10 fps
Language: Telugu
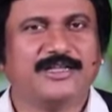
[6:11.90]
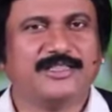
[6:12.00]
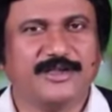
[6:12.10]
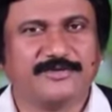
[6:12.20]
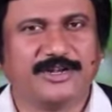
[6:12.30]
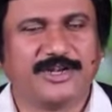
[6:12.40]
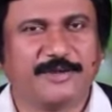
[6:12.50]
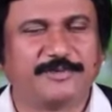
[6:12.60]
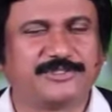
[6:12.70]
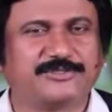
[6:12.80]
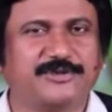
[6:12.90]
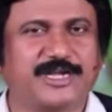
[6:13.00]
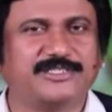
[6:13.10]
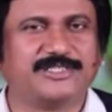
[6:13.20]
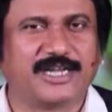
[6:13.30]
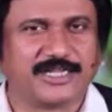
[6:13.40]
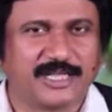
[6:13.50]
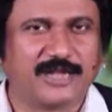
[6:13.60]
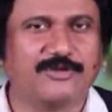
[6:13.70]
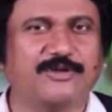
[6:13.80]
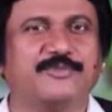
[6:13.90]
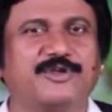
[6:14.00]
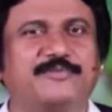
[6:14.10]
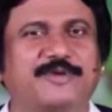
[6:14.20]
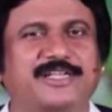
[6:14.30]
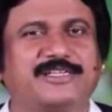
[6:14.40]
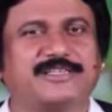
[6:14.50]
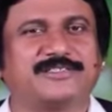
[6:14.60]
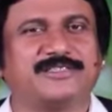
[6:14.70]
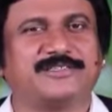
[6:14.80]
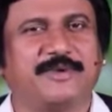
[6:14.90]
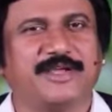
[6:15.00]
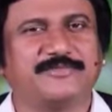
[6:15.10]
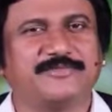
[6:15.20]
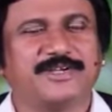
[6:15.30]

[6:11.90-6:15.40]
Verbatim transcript: దేవుడిని నడిపిస్తుండగా సడన్గా దానిలోనే మునిగిపోయేలా చేస్తుంది భయం